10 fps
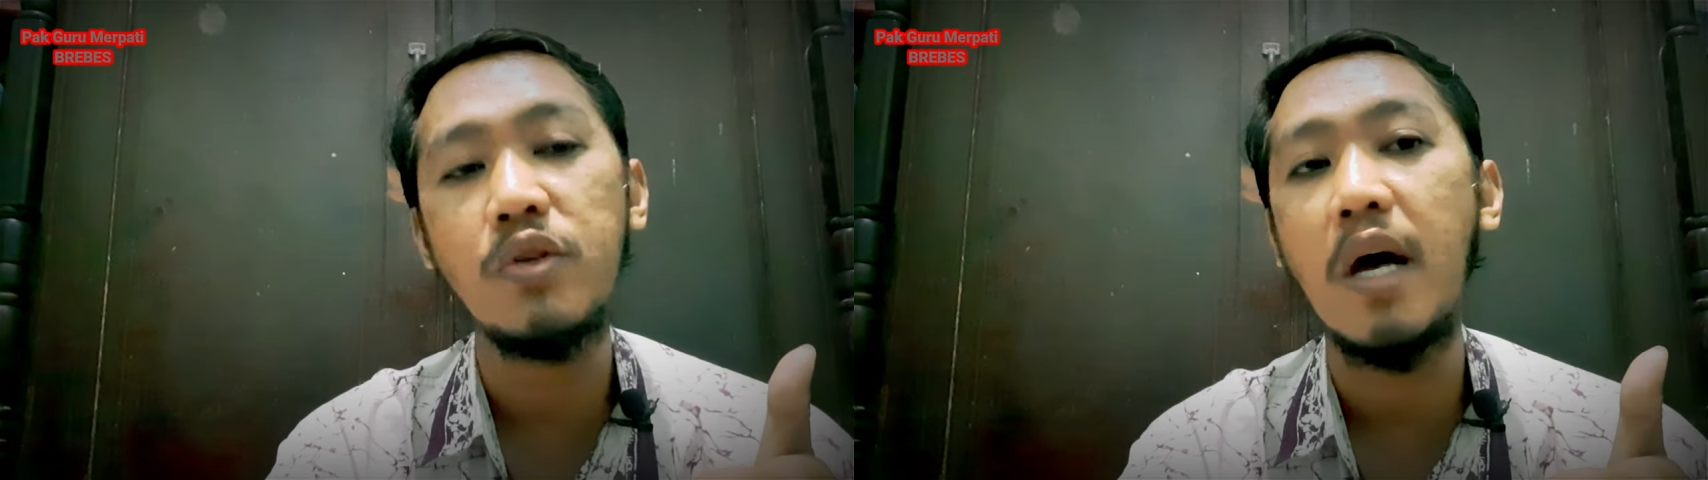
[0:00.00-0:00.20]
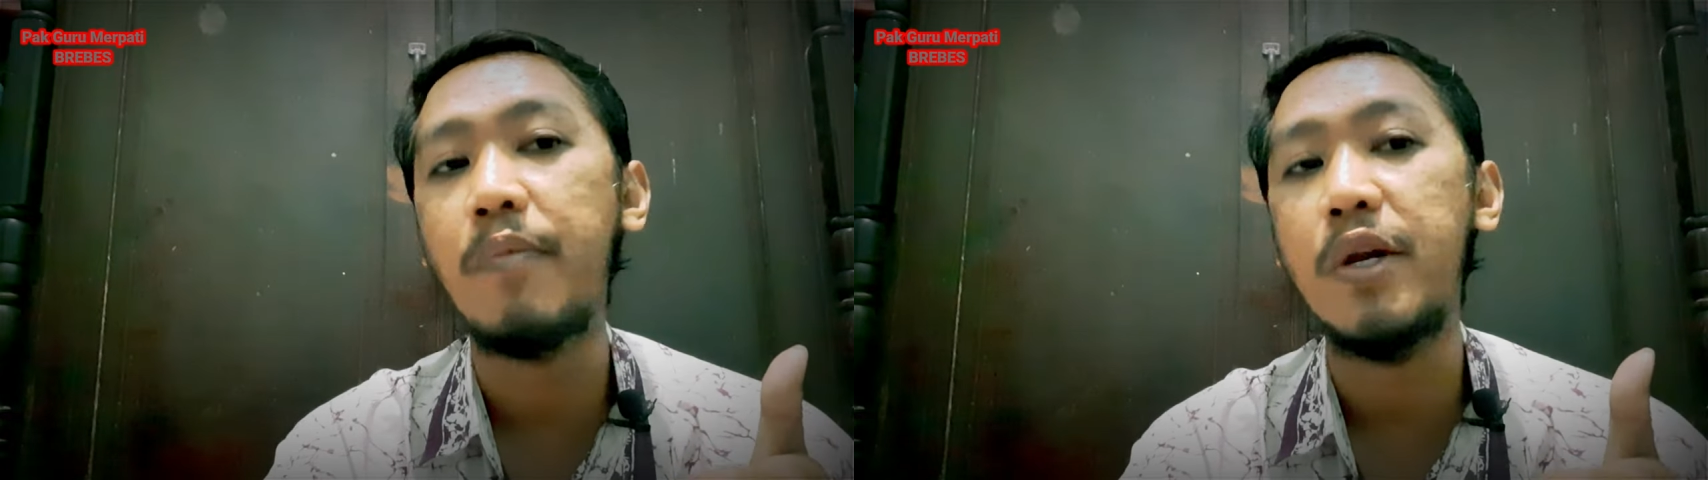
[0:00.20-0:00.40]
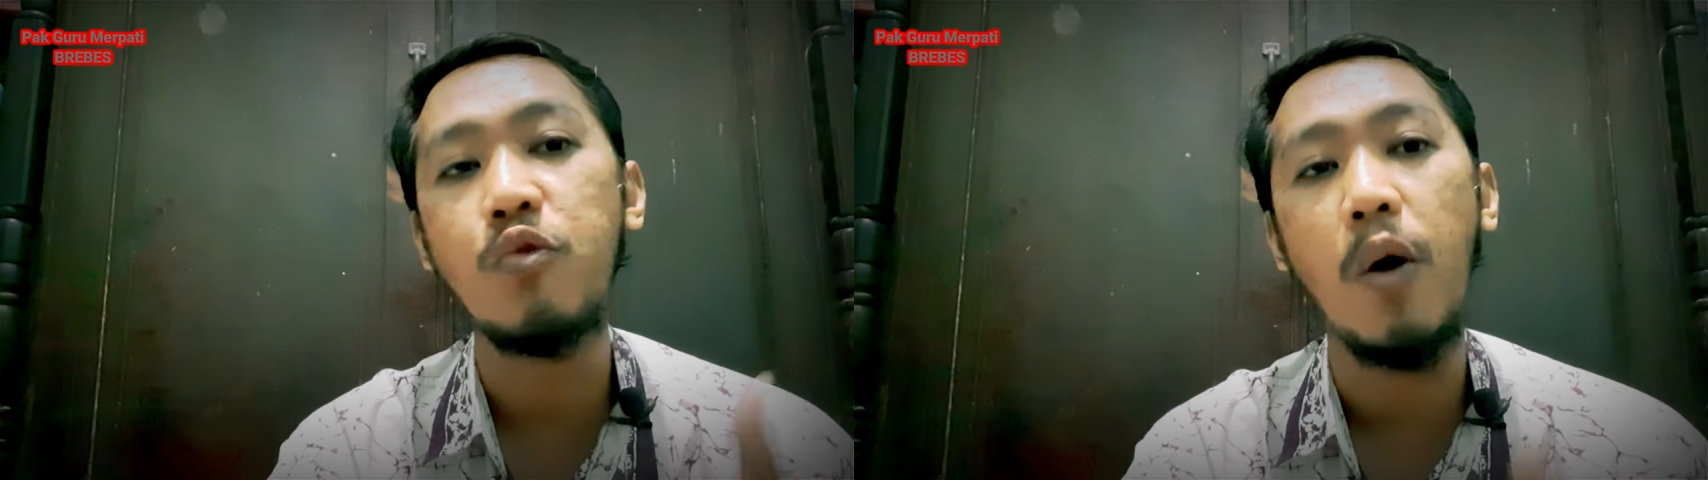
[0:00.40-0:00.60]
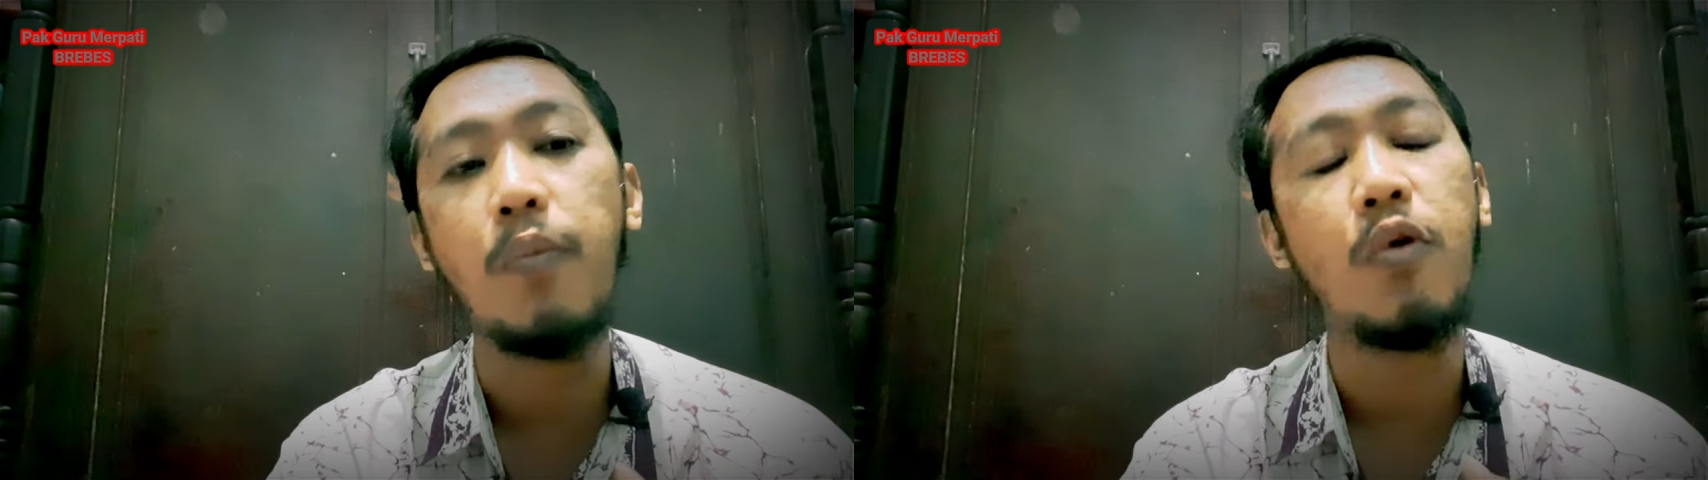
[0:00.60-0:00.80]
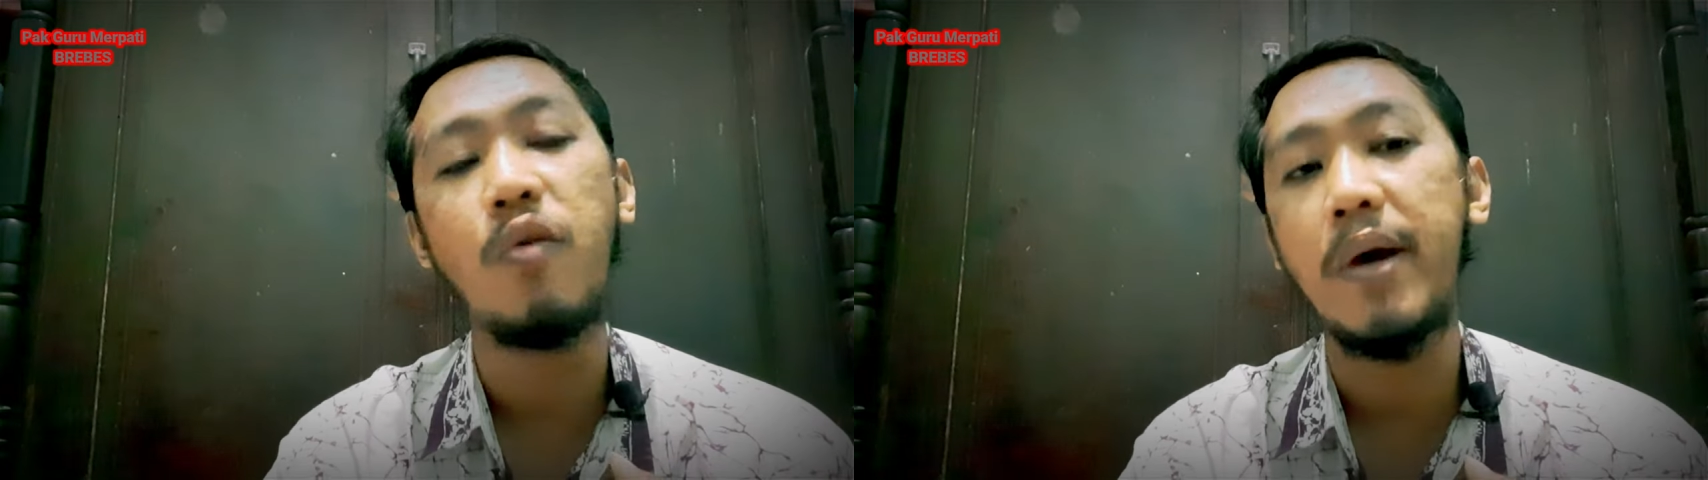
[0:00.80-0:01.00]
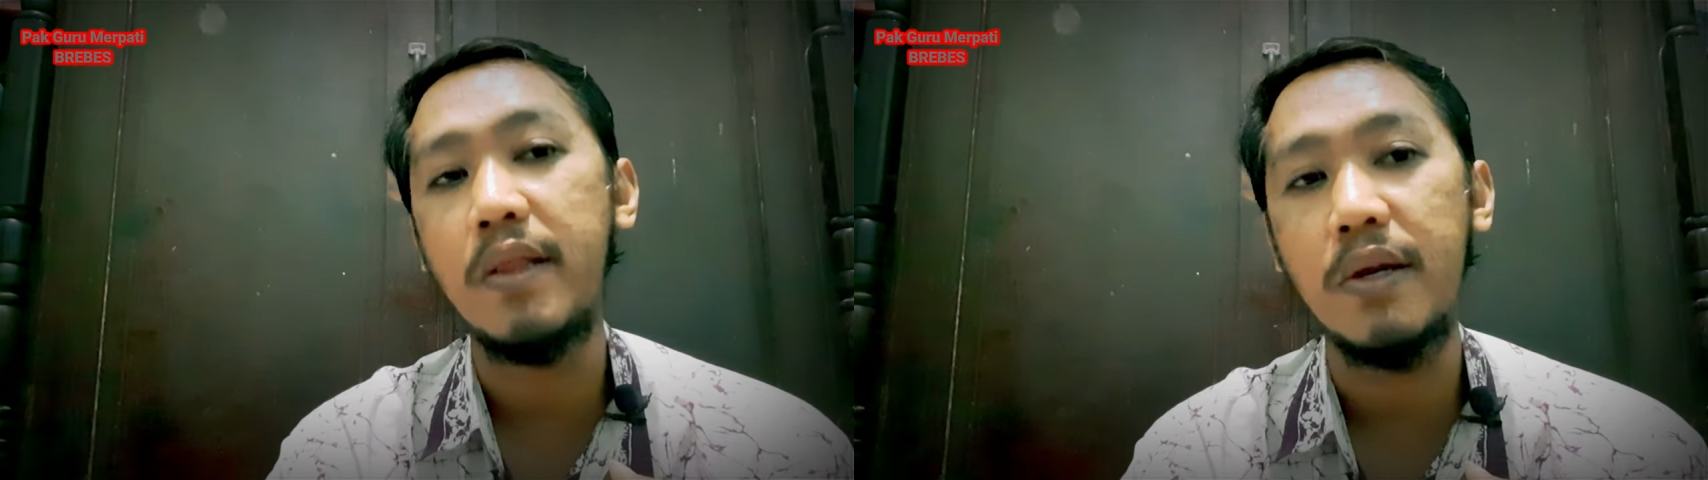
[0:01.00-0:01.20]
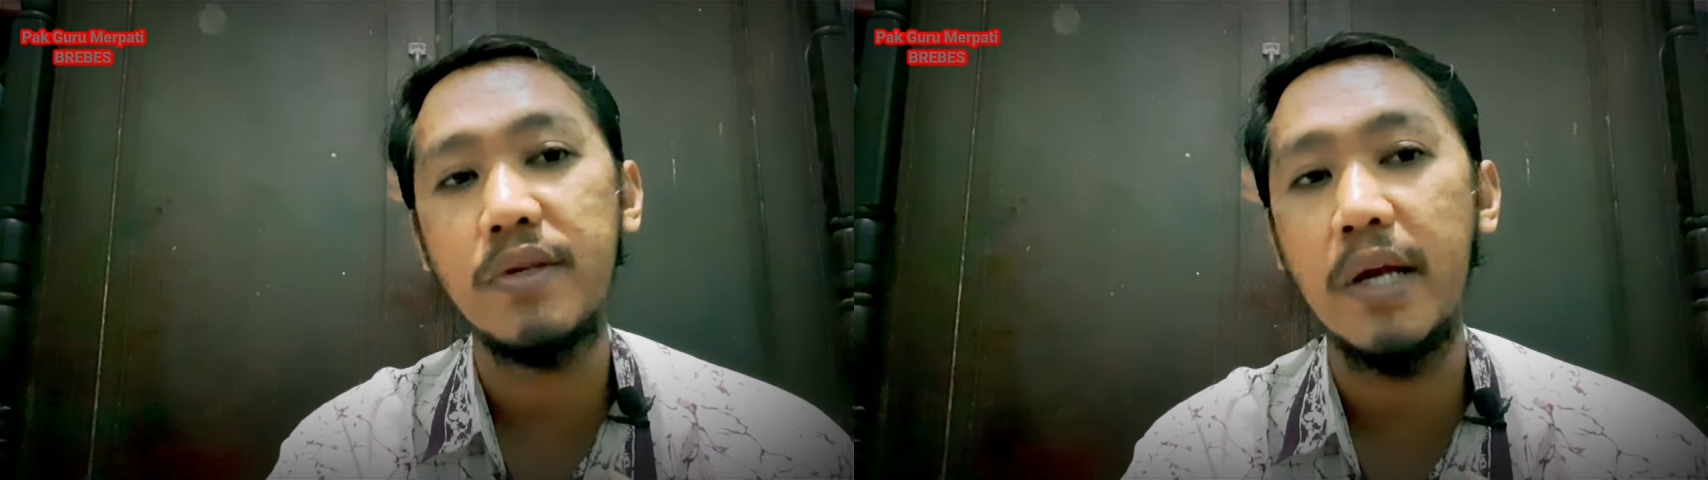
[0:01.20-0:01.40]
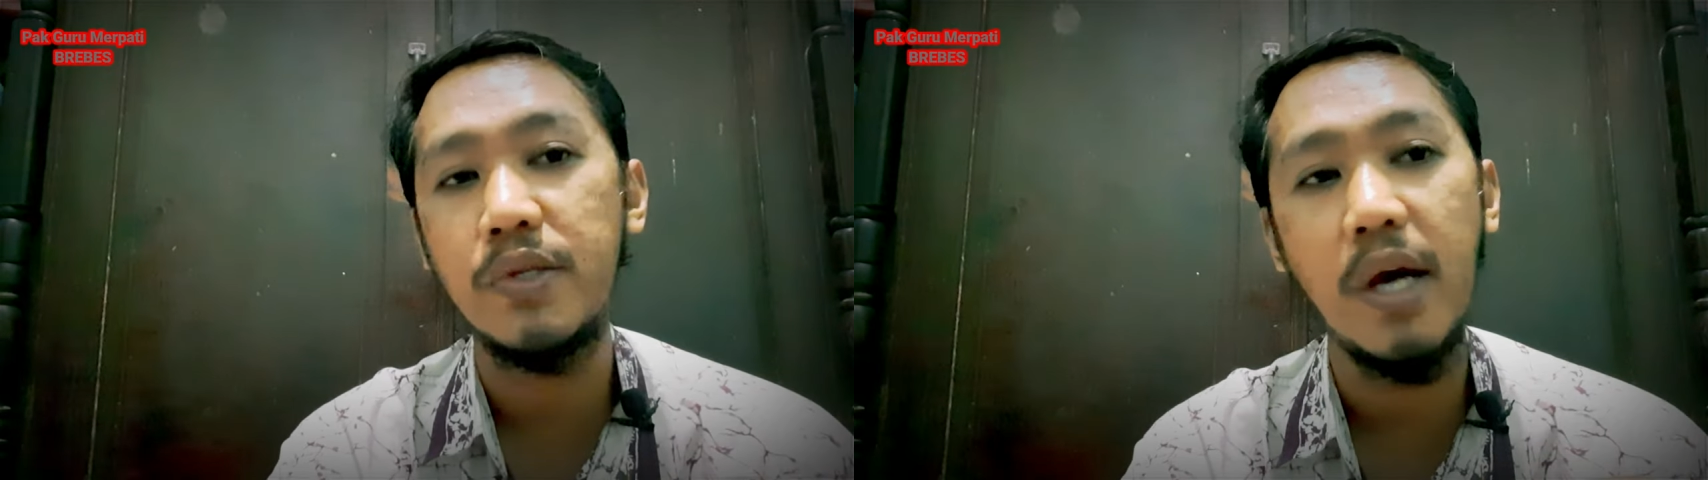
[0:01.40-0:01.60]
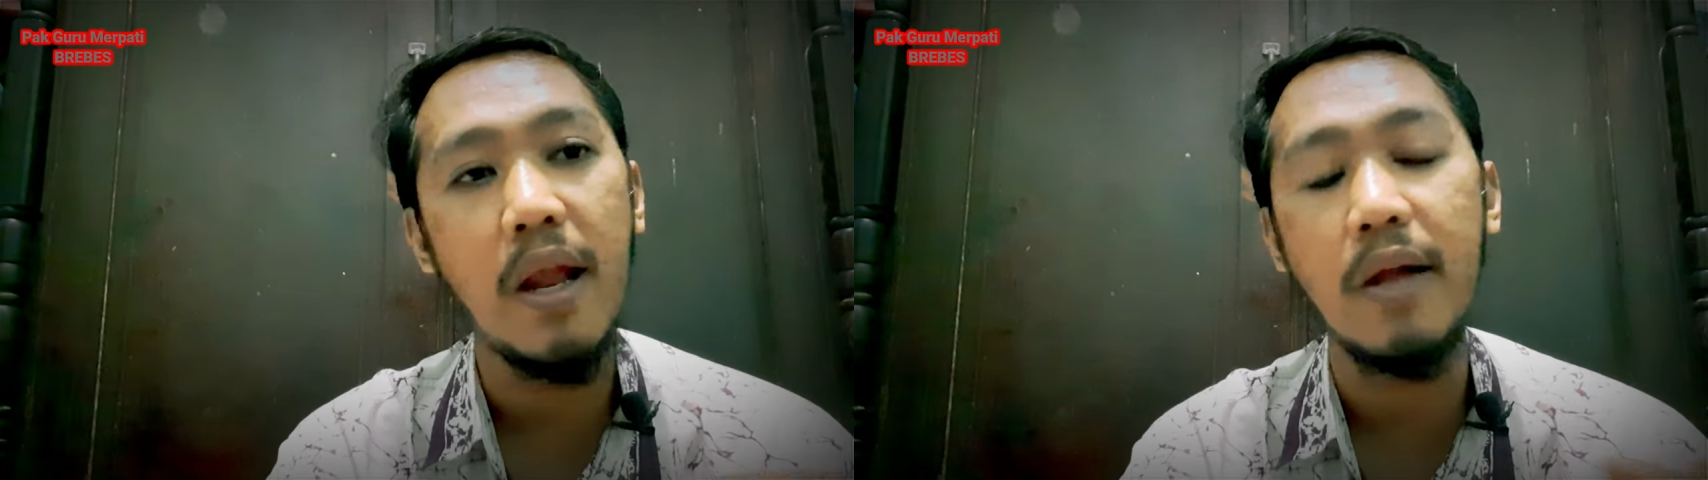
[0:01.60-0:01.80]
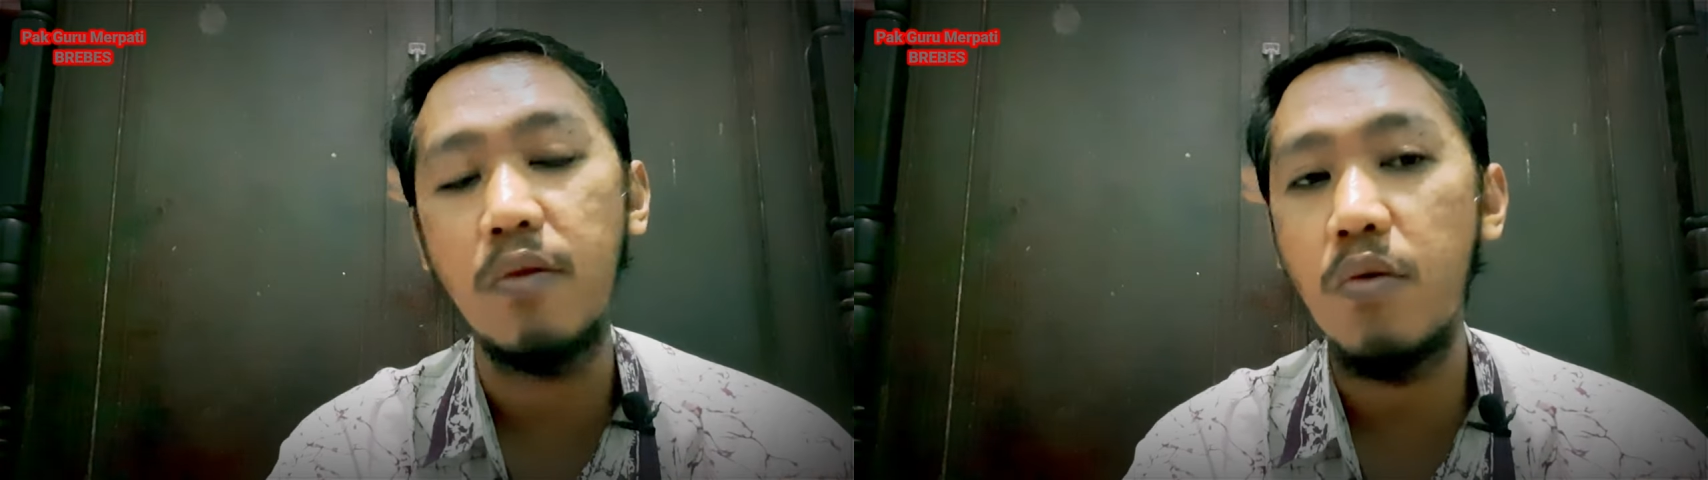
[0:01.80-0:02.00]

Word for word: sampai 20 meter saja lah